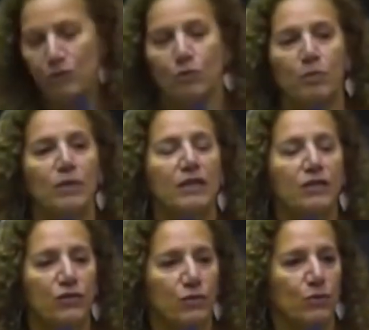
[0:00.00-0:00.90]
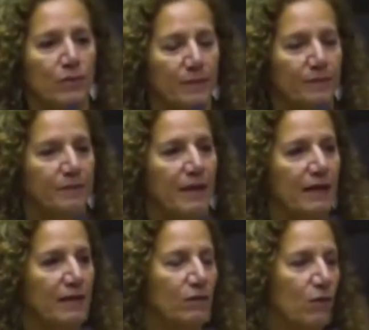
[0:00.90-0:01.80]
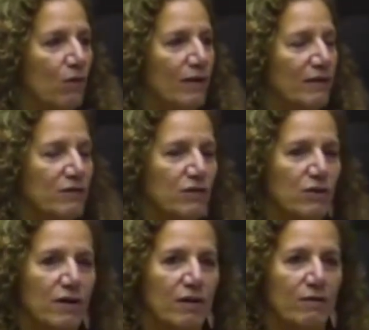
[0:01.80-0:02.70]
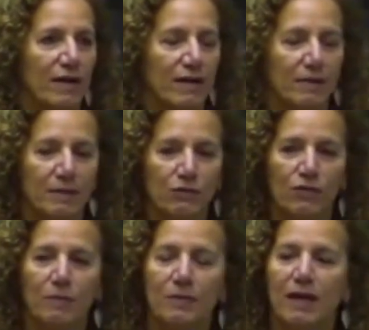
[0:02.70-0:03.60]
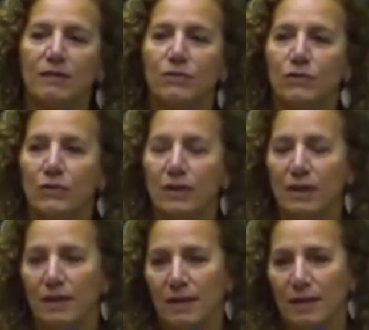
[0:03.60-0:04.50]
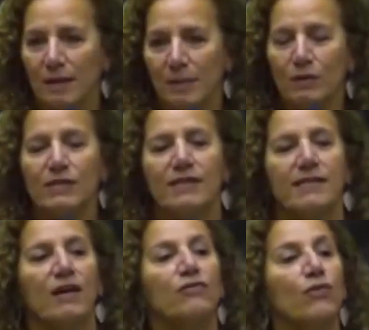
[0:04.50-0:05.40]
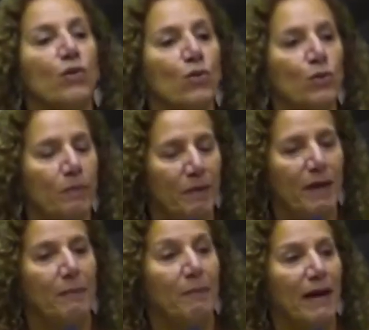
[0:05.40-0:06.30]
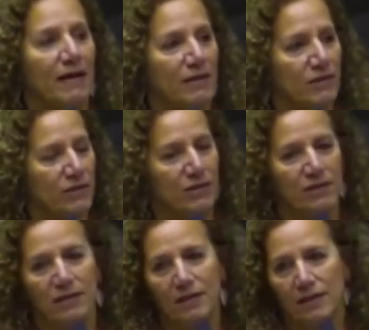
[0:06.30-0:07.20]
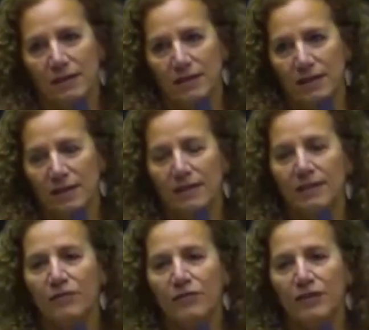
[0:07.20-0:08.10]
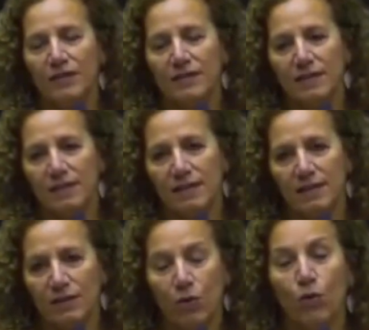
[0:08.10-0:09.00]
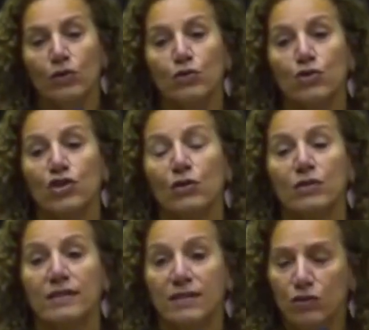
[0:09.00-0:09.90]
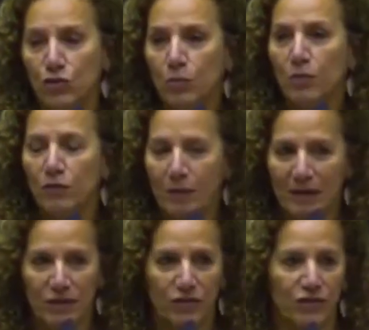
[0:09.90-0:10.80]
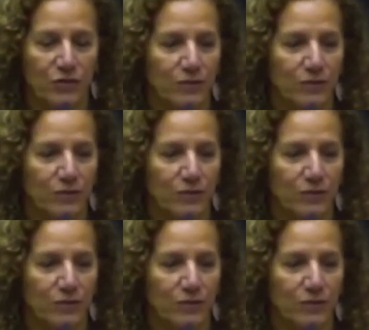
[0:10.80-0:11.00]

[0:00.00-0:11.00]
político aqui no Congresso Nacional, na Câmara dos Deputados, pelo cessar-fogo, pela paz, em defesa e contra o genocídio do povo palestino.